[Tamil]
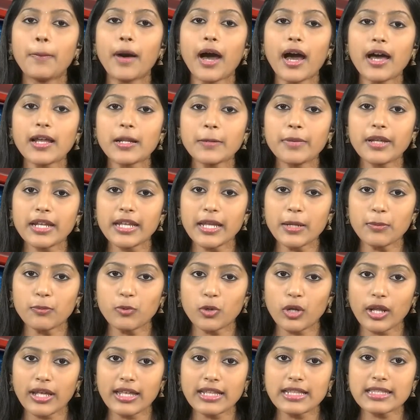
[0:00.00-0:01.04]
பாரம்பரிய
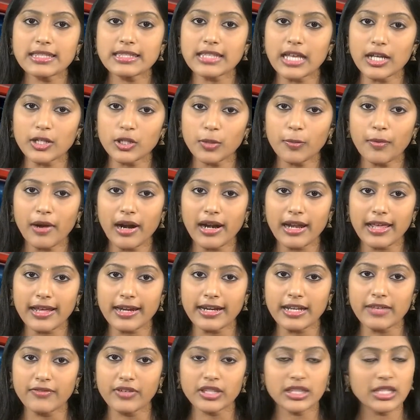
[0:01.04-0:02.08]
முறையில் சங்குமாலை
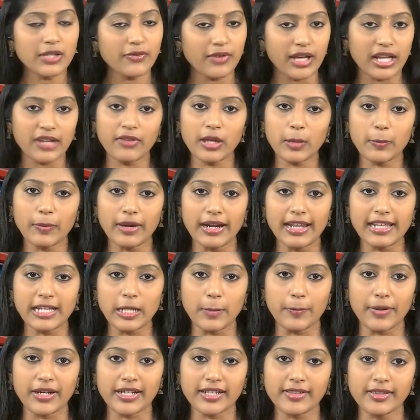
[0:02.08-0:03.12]
அணிவித்து வரவேற்பு
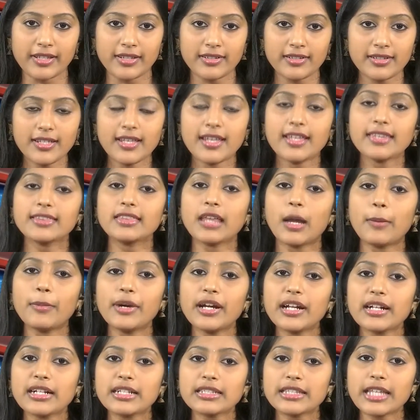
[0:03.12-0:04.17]
அளிக்கப்பட்டது
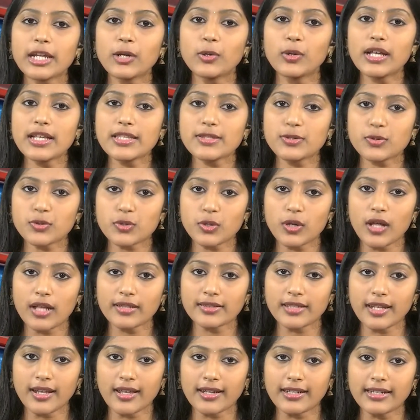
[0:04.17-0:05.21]
தமிழகத்தில் உள்ள சுற்றுலா
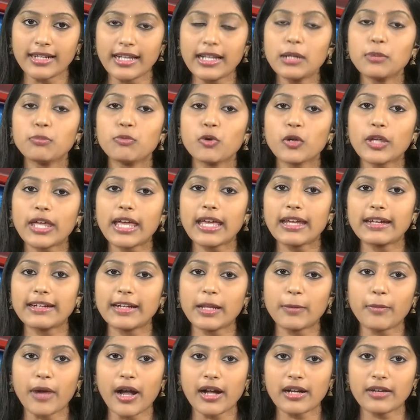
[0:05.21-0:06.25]
தலங்களில் முக்கிய
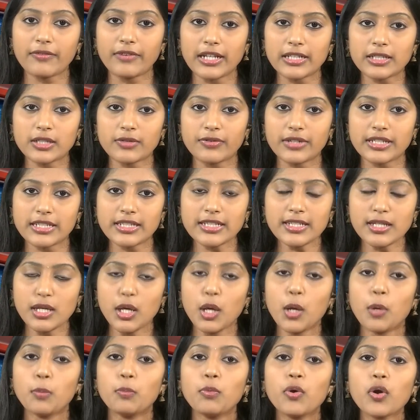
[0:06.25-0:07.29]
இடமாக விளங்குவது
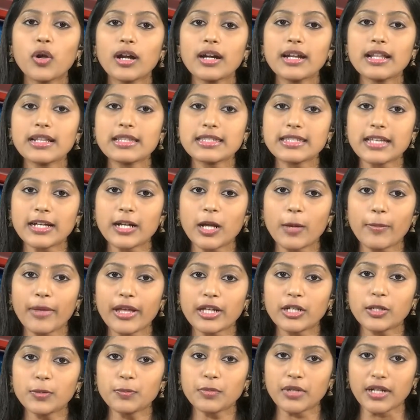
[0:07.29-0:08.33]
முக்கடல்
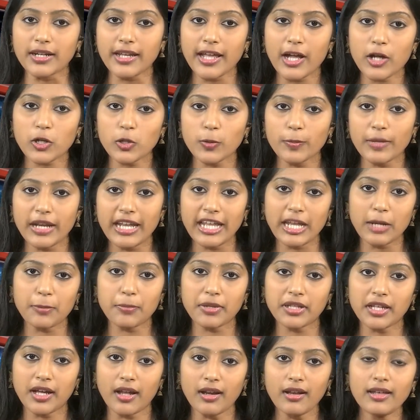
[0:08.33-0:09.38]
சங்கமிக்கும் கன்னியாகுமரி
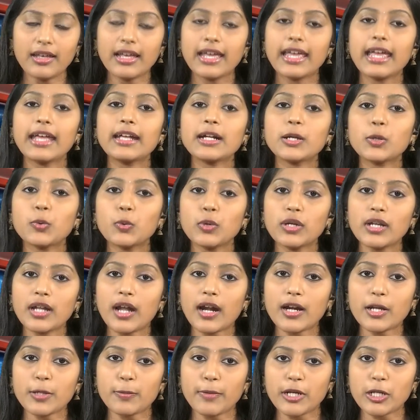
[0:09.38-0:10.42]
என்பதால் இங்கு
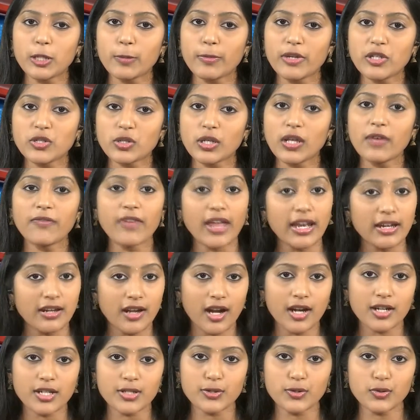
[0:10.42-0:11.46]
உள்நாடு மட்டுமின்றி
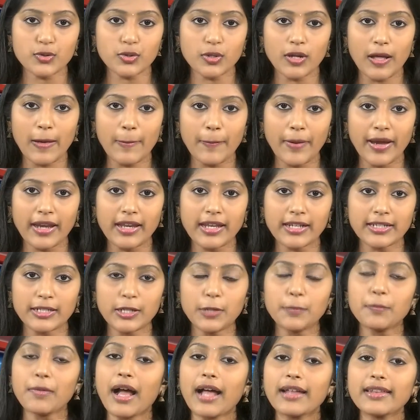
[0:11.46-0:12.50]
வெளிநாட்டு சுற்றுலா
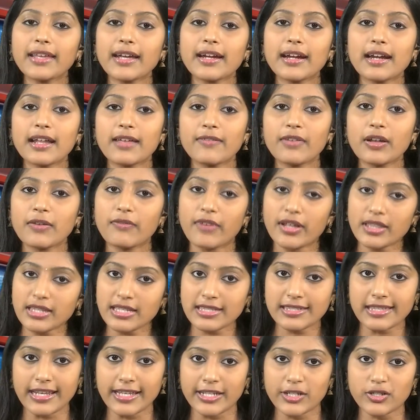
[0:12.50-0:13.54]
பயணிகளும் அதிக அளவில்
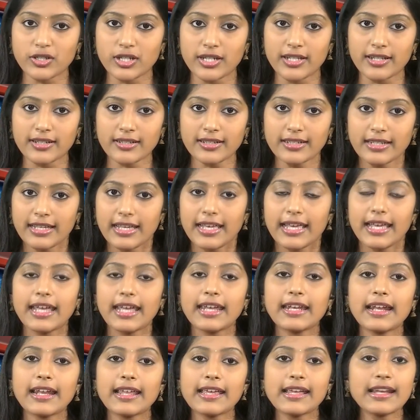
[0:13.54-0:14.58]
வந்து செல்கின்றனர்
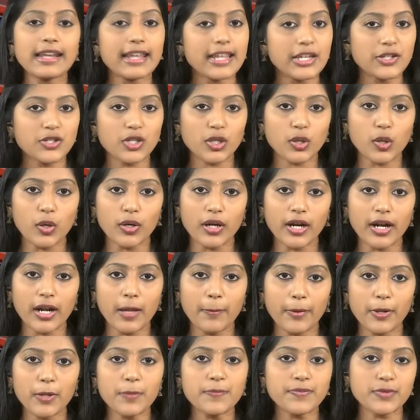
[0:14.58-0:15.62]
இந்நிலையில் இன்று
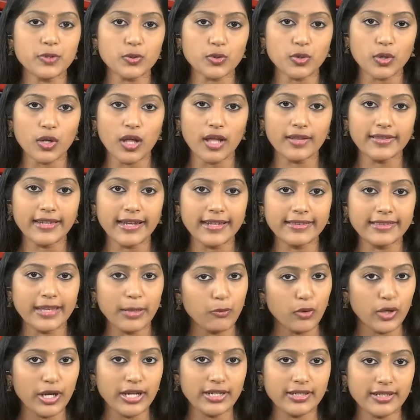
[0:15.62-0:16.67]
கொண்டாடப்படும் சுற்றுலா
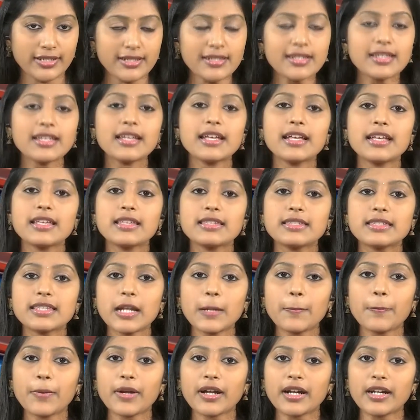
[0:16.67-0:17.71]
தினத்தை முன்னிட்டு
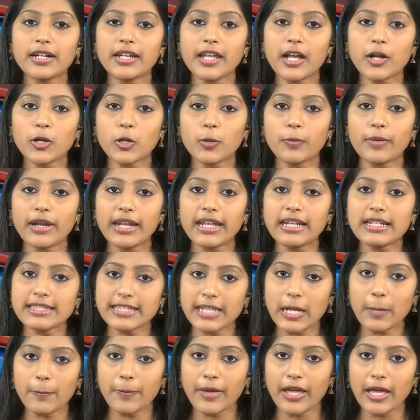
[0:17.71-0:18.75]
சிறப்பு
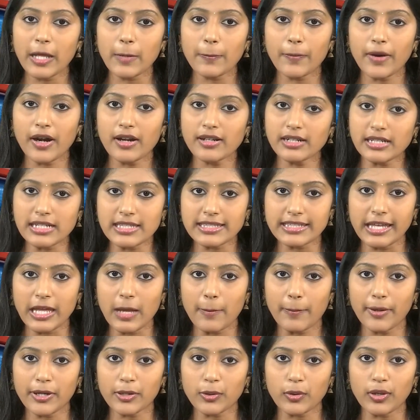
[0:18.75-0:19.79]
கன்னியாகுமரியில் சிறப்பு ஏற்பாடுகள்
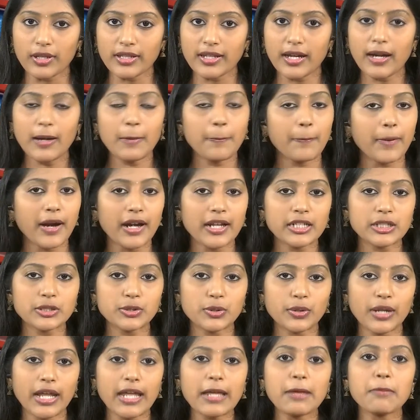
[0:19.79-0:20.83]
செய்யப்பட்டுள்ளதால்
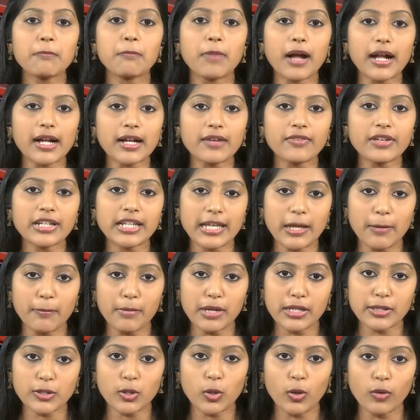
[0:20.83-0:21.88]
படகுத்துறை பகவதி
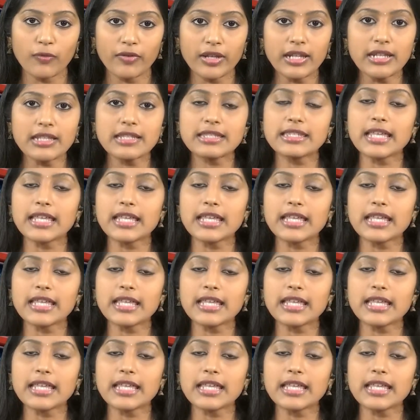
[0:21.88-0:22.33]
அம்மன் கோவில்